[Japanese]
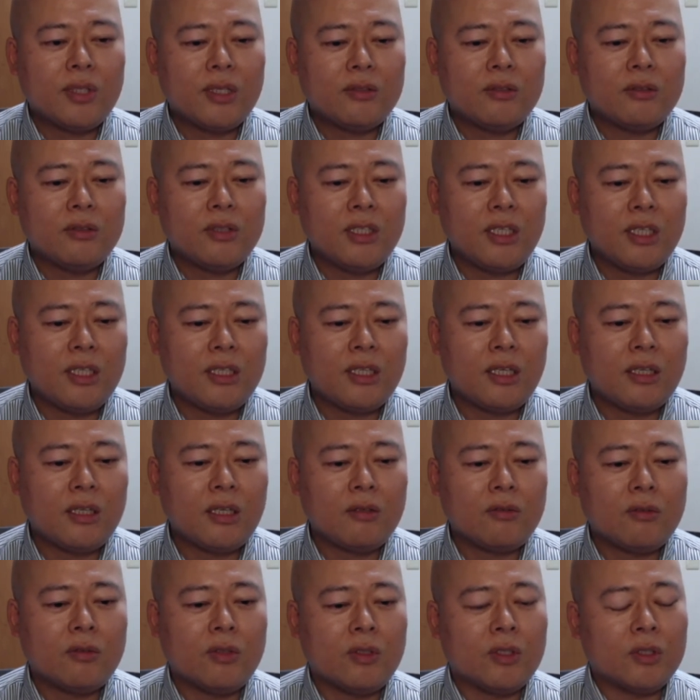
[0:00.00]
せずに出
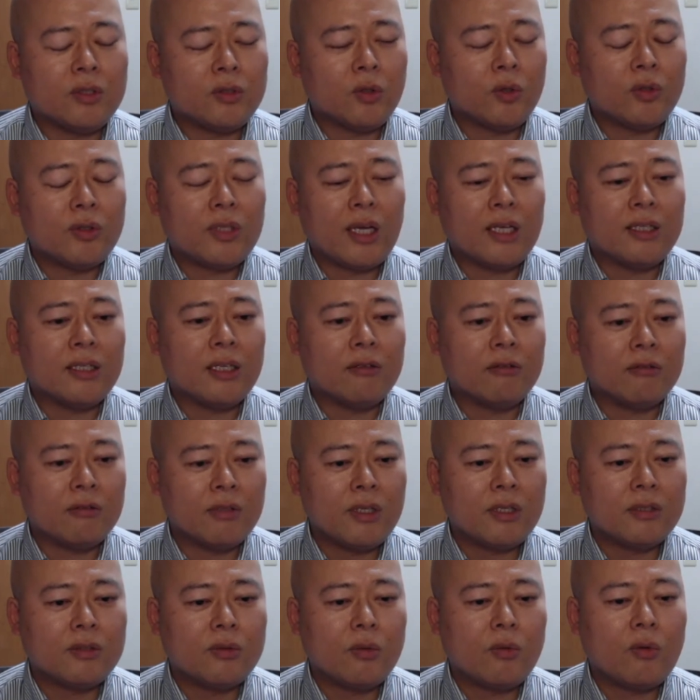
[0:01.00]
てくるような状態なの
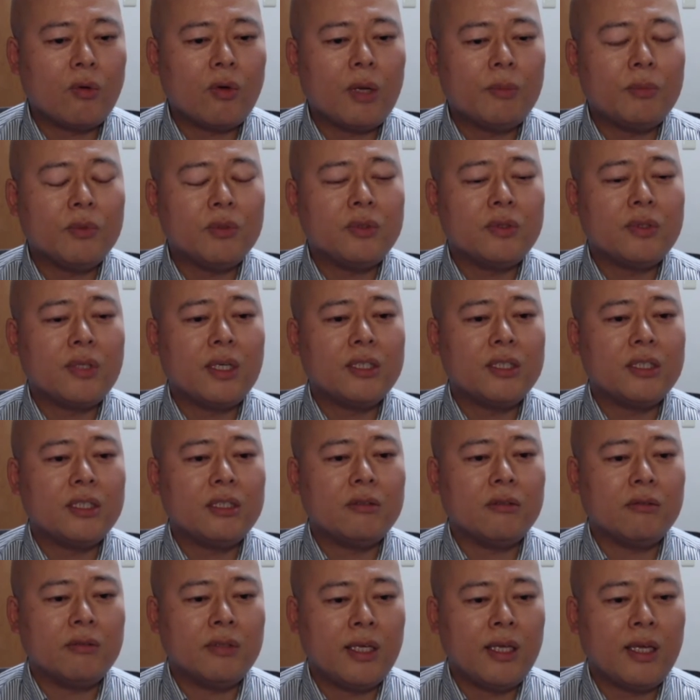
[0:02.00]
で、そこが難しいの
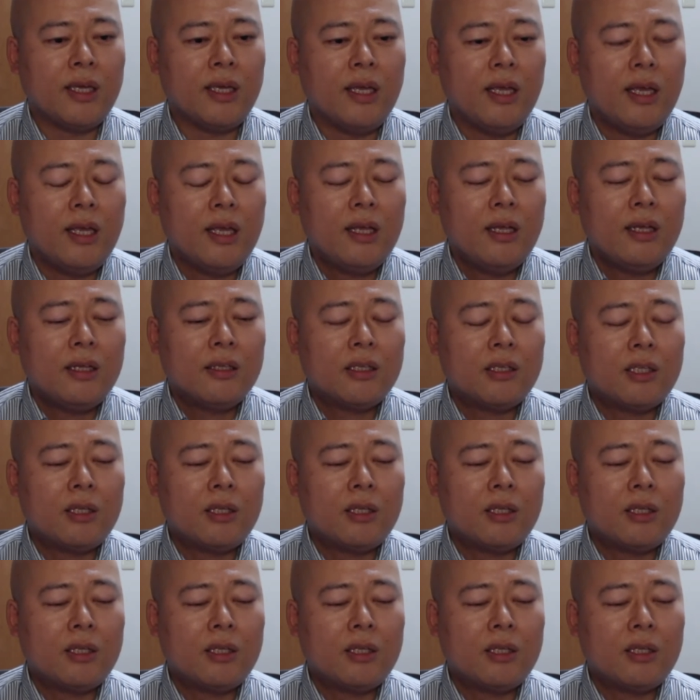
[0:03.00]
で、うん、